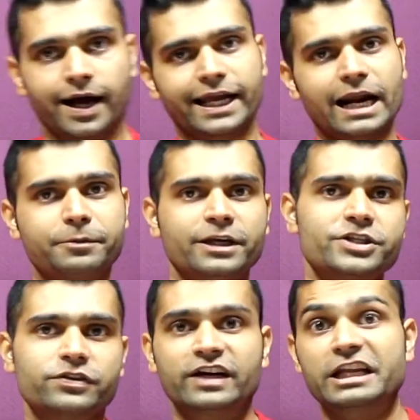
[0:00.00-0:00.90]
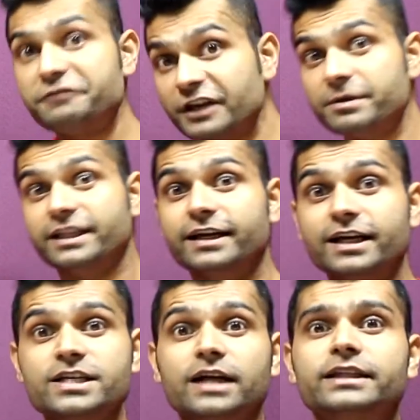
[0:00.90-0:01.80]
अगर आप क्रीचर थ्री फ्री में
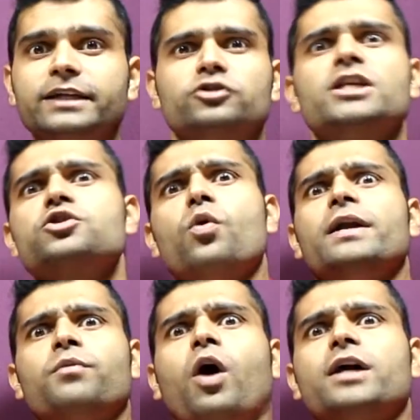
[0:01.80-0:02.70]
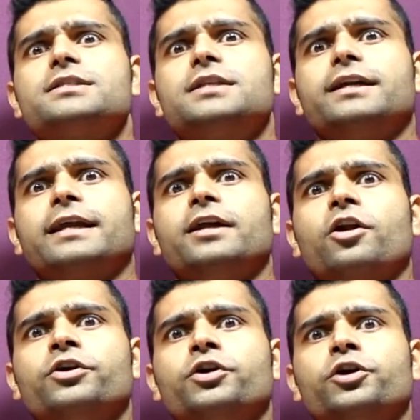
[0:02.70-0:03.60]
देखना चाहते हैं तो जस्ट गो एंड वॉच द ट्रेलर
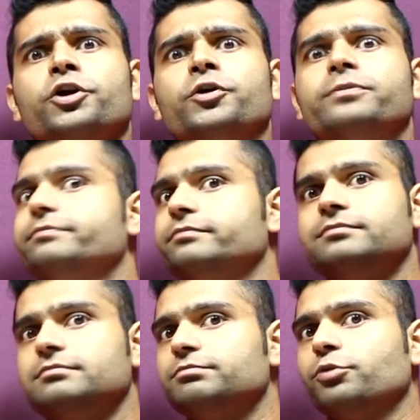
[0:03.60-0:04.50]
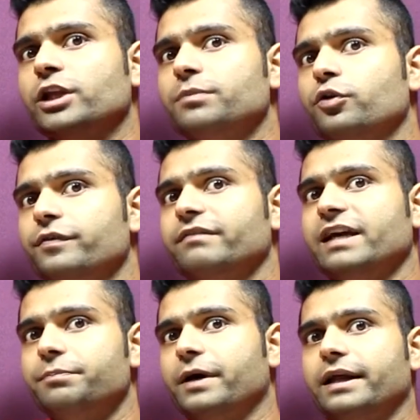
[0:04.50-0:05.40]
ऑन यूट्यूब पूरी मूवी
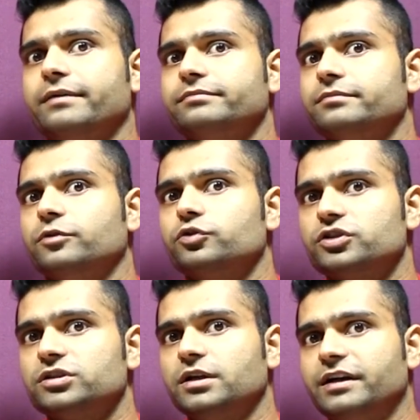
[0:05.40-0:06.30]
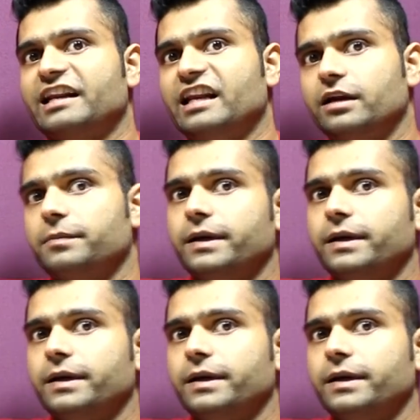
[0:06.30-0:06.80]
वहीं पर है उस ट्रेलर